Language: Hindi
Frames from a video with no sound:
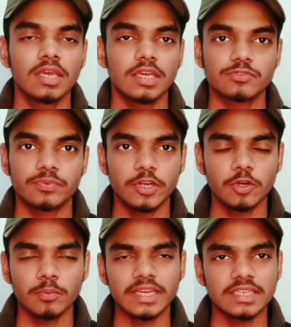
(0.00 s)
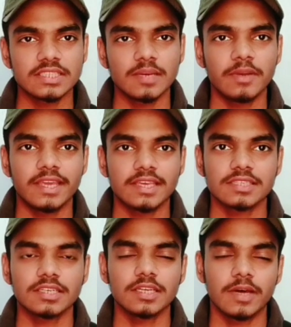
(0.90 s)
इस वीडियो में किसी
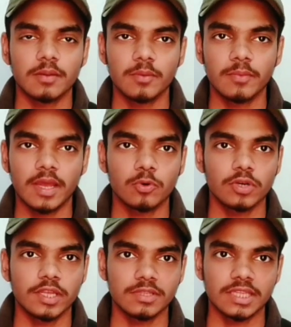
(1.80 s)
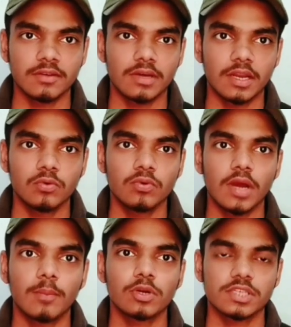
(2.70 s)
एप्लीकेशन के बारे में मैं आपको नहीं बताने वाला हूँ
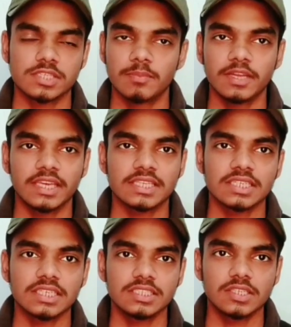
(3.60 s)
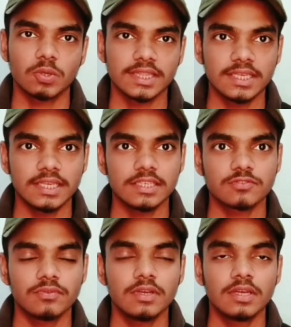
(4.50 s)
आपको किसी एप्लीकेशन की ज़रूरत नहीं है
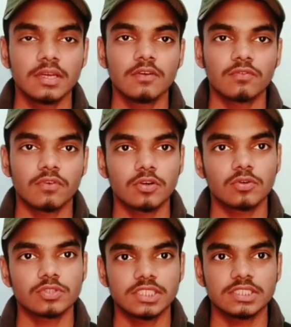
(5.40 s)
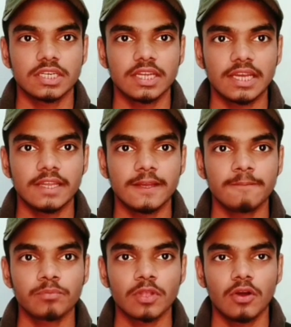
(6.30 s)
इस फ़ोन को चेंज करने के लिए
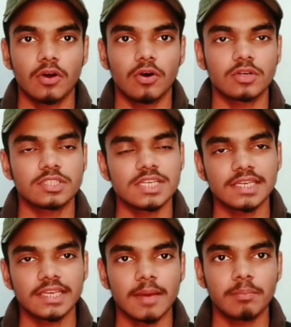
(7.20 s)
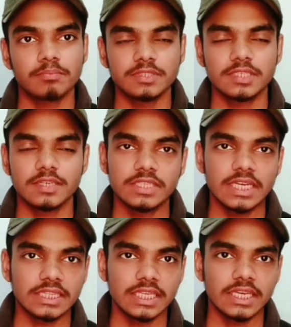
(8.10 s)
और जैसा कि आप ये भी
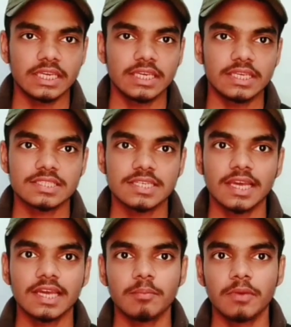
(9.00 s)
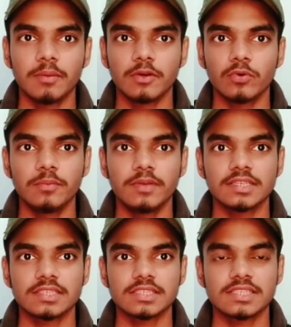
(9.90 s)
जानते हैं कि इंस्टाग्राम में हमें कोई भी
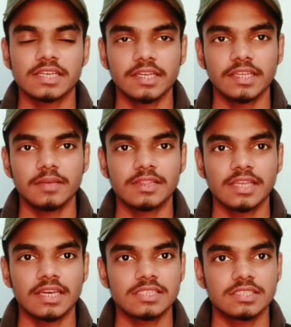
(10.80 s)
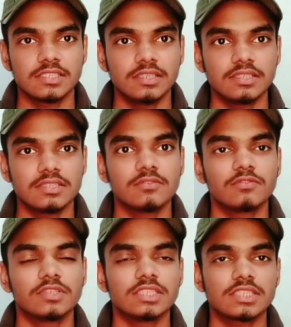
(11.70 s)
ऐसा सेटिंग नहीं मिलता है जिसकी
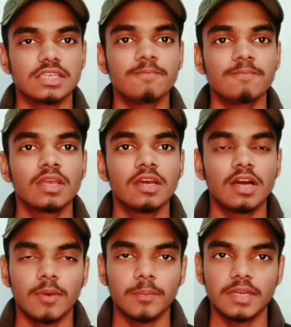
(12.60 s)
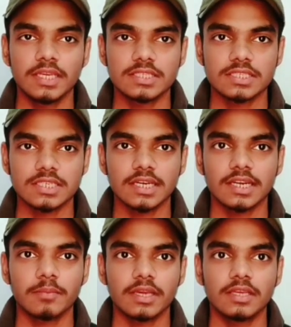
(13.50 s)
वजह से हम अपने
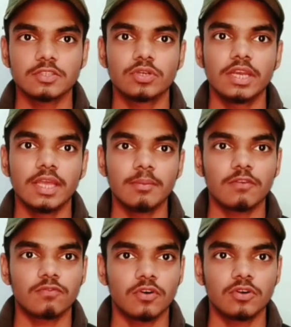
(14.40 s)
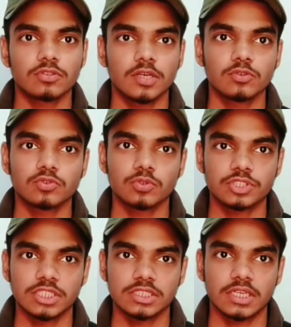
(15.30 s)
इंस्टाग्राम के जो नेम का फ़ॉन्ट होता है उसको
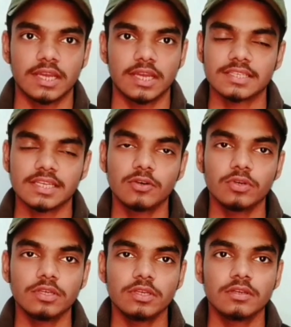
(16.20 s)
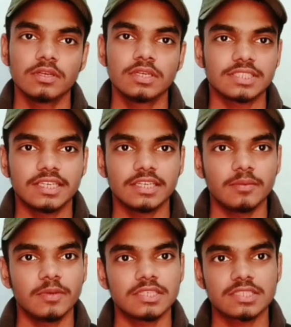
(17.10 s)
चेंज करें ऐसा कोई सेटिंग
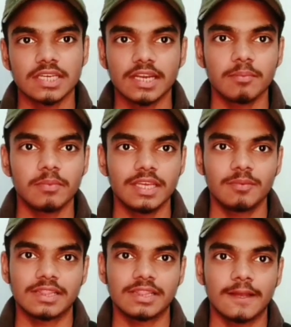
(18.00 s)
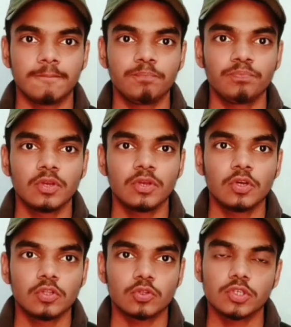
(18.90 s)
हमें इंस्टाग्राम में नहीं मिलता है
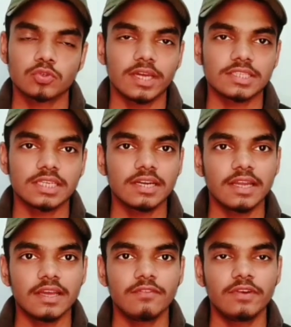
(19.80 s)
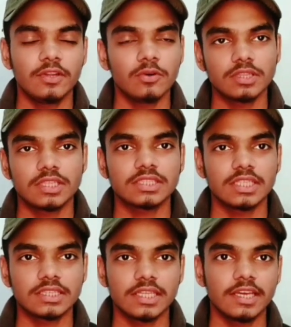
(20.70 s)
तो इसको कैसे करना है वीडियो को अंत तक
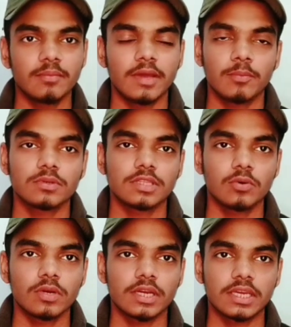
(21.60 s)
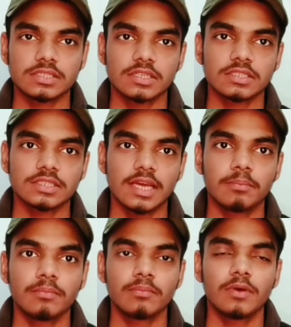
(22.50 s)
देखते रहिएगा मैं आपको बताऊँगा किस तरह से
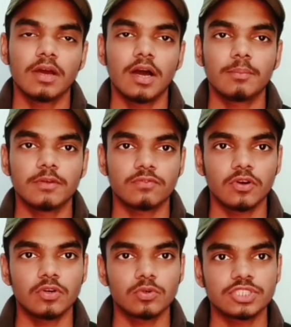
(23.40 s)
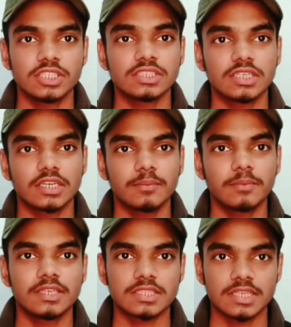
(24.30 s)
आप अपने फ़ॉन्ट को चेंज करके
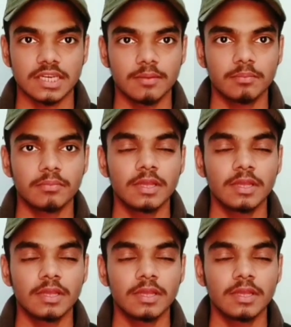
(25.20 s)
अपने इंस्टाग्राम